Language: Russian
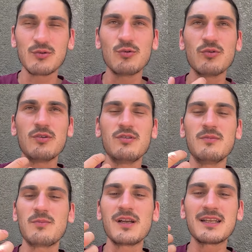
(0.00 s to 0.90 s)
Ну,
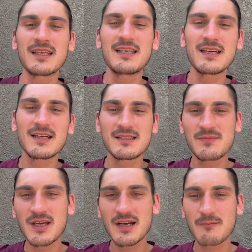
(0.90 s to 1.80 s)
были такие
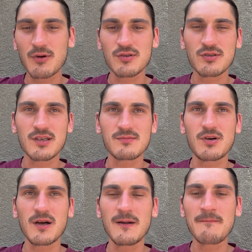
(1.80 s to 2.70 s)
размеры, просто
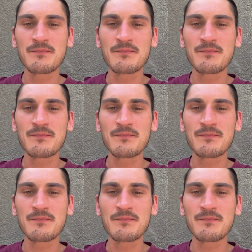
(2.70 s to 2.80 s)
размах,